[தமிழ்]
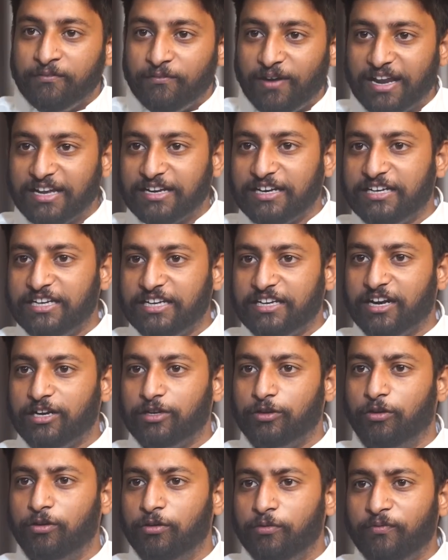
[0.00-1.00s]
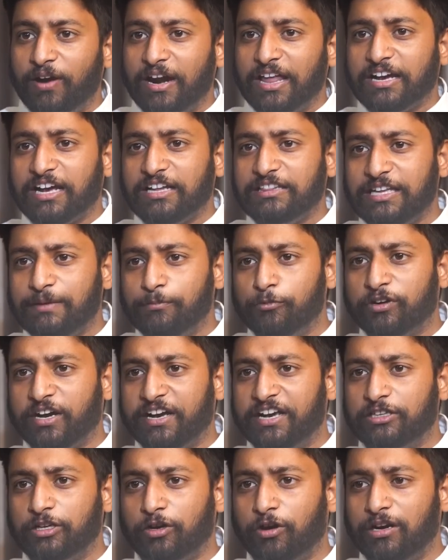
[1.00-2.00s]
வழக்கு நிற்கட்டும் வழக்கை திமுக
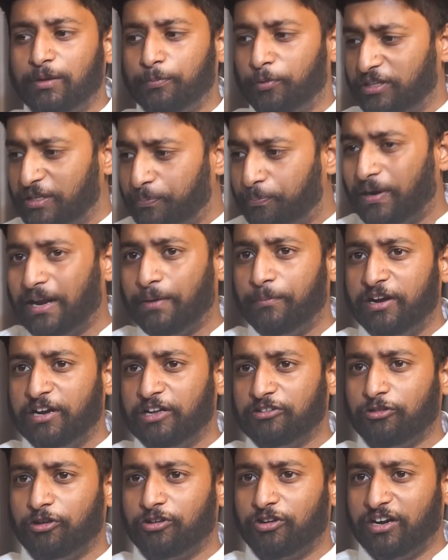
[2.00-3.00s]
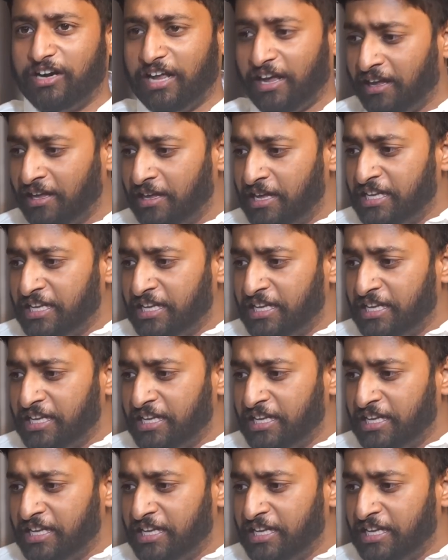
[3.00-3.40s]
எதிர்கொள்ள போகுது இப்போ நம்ம என்ன சொல்கிறோன்னா